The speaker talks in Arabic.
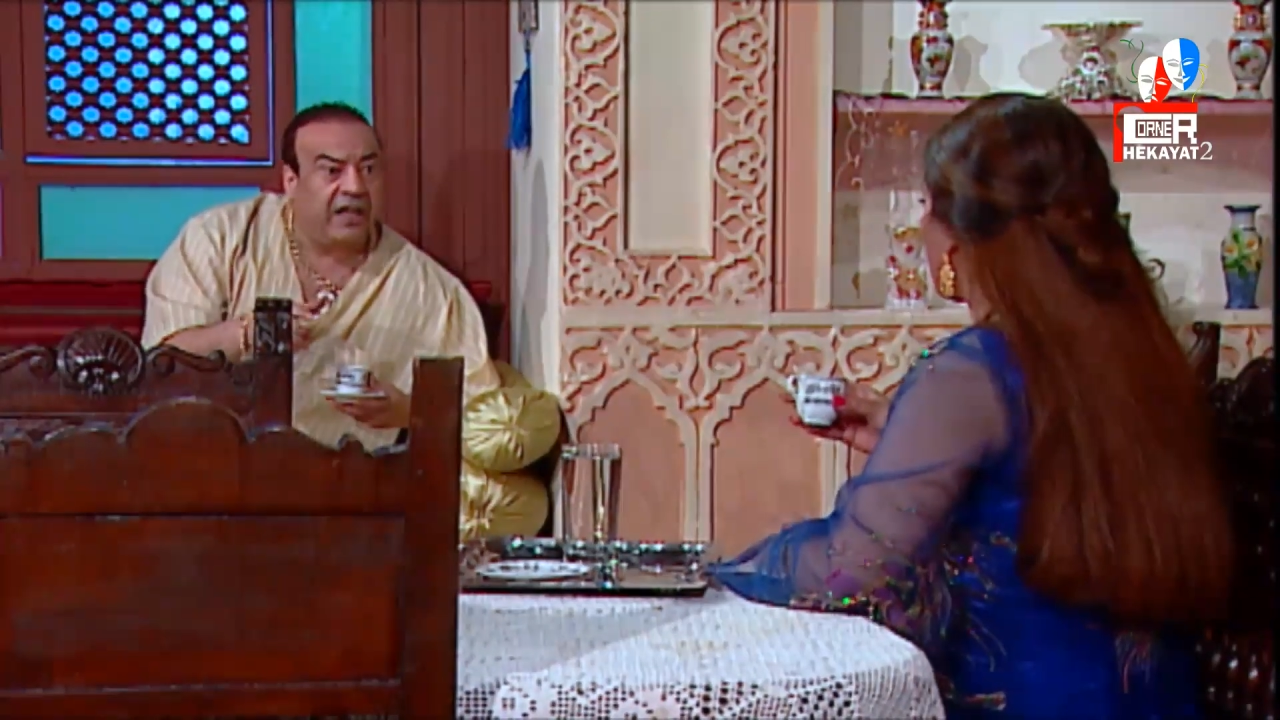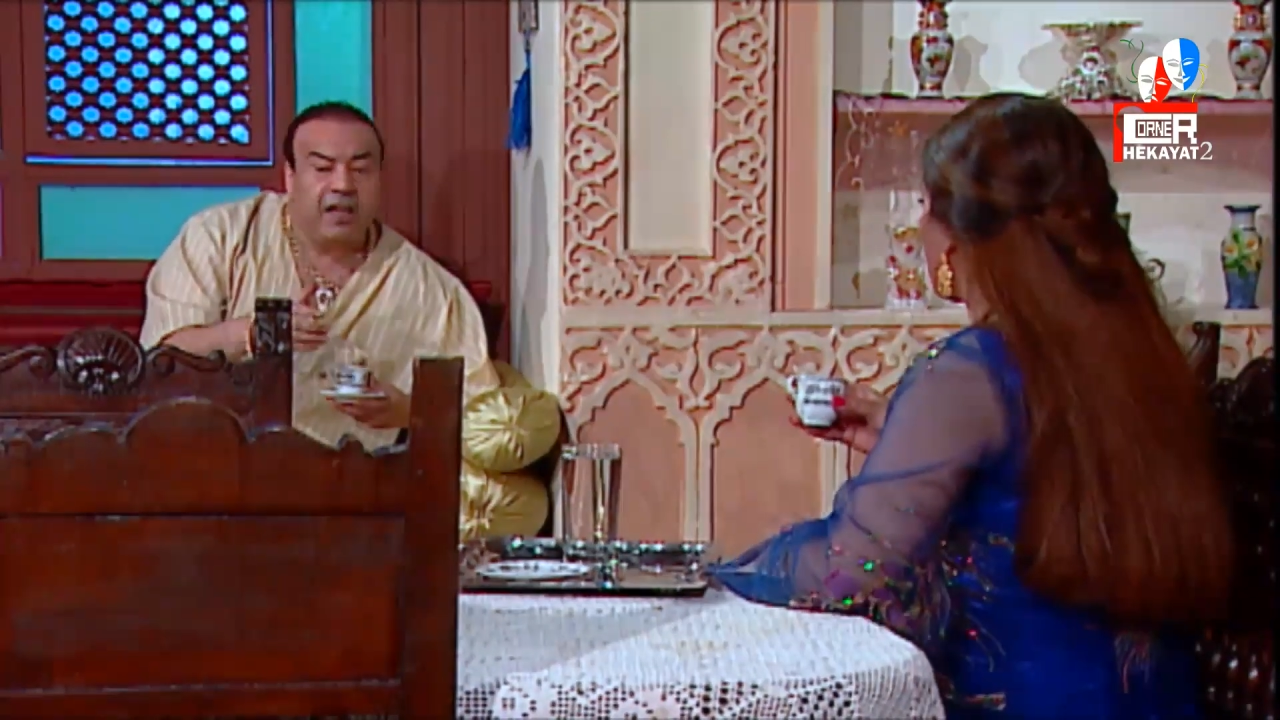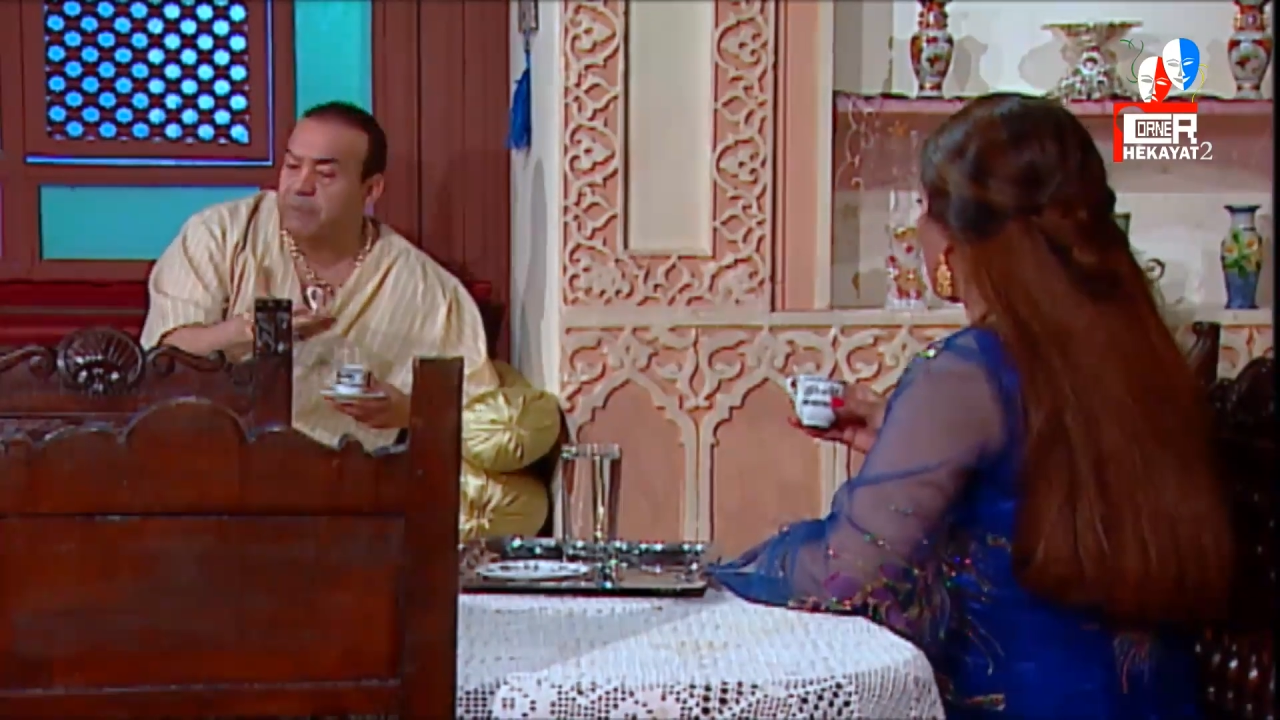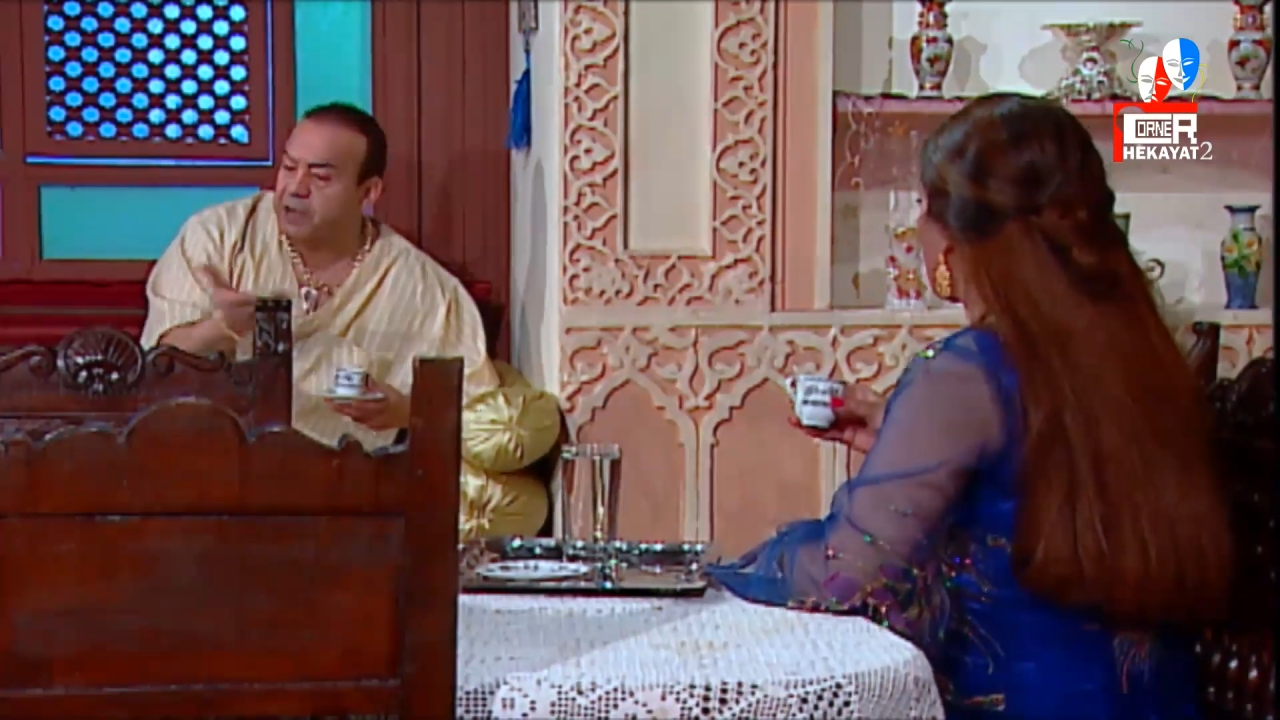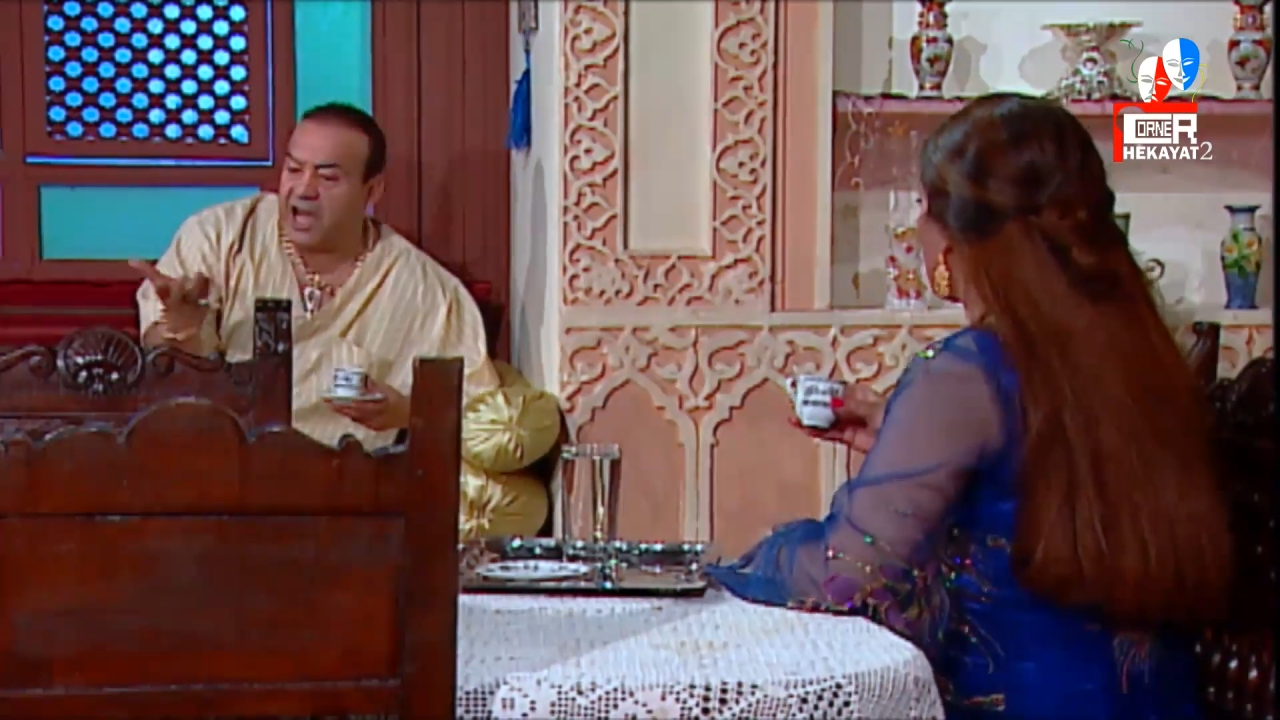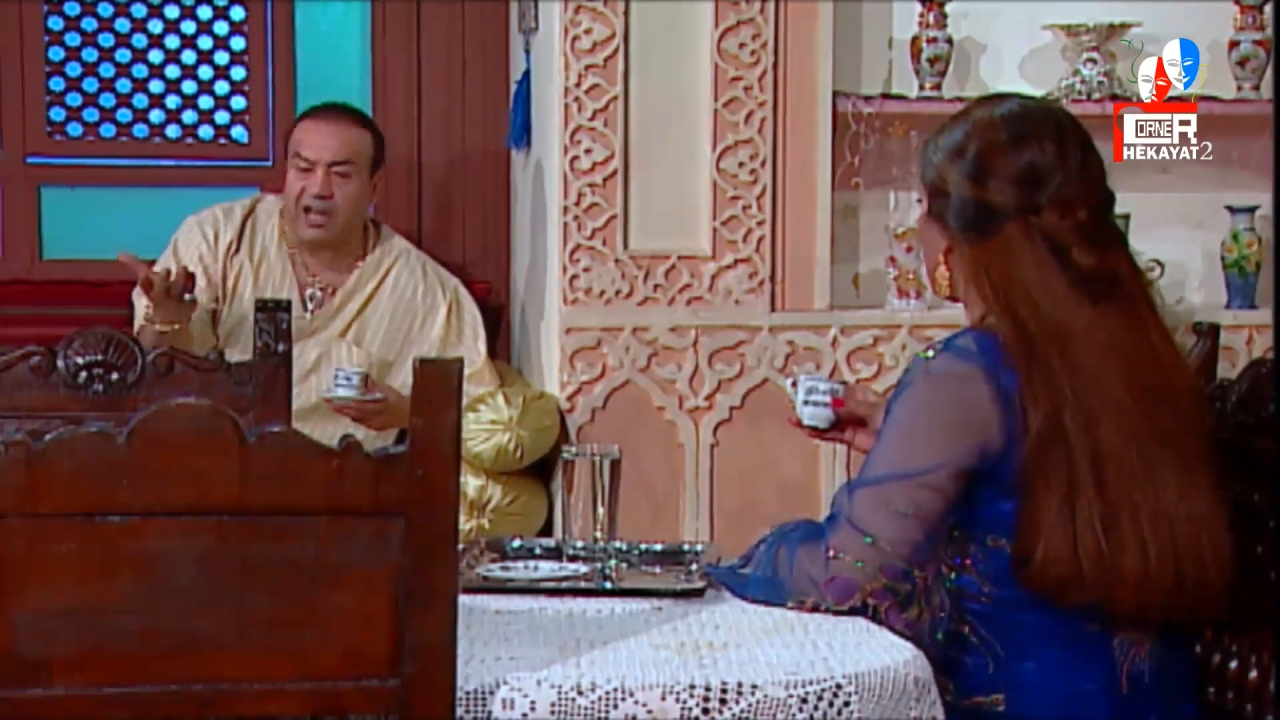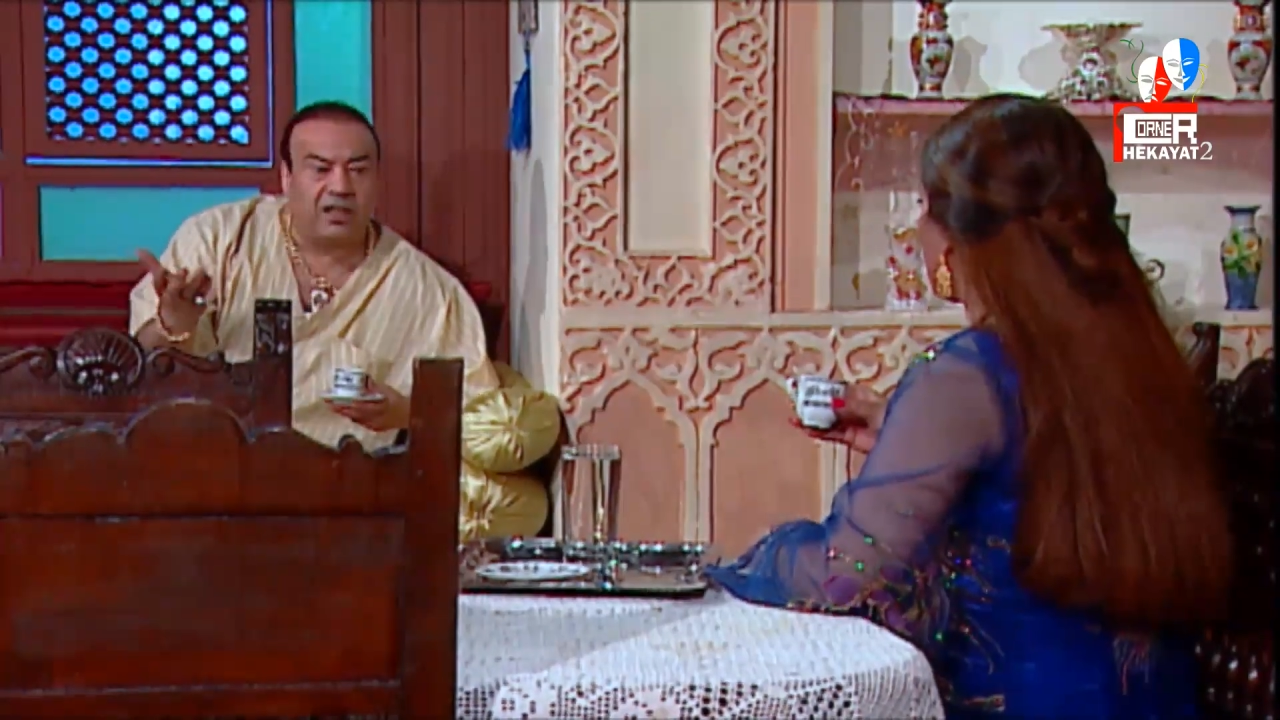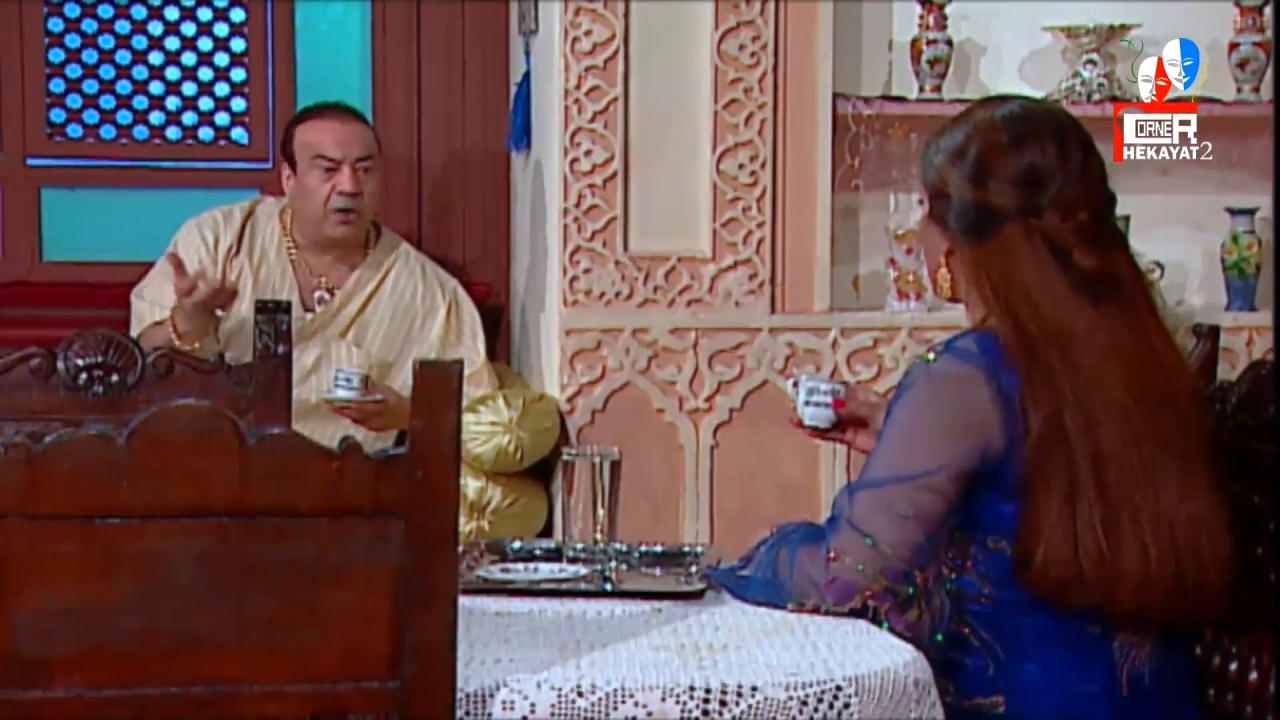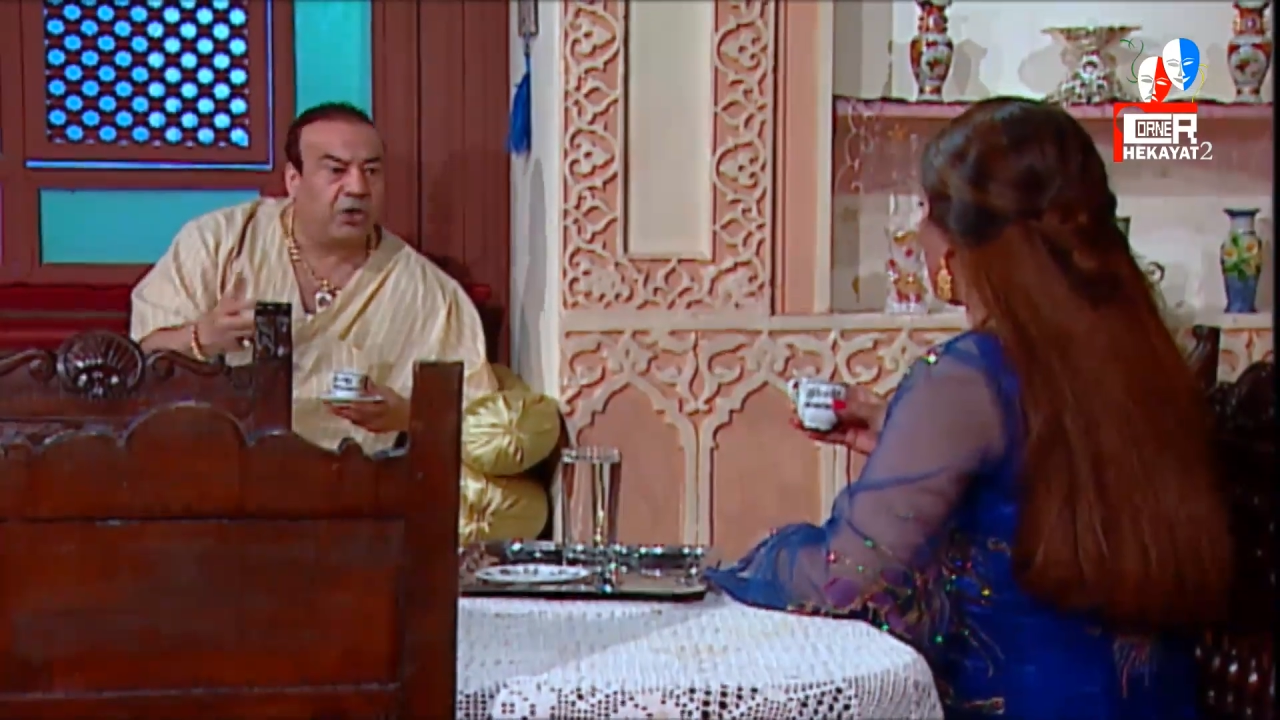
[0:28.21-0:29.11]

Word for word: مين هيدور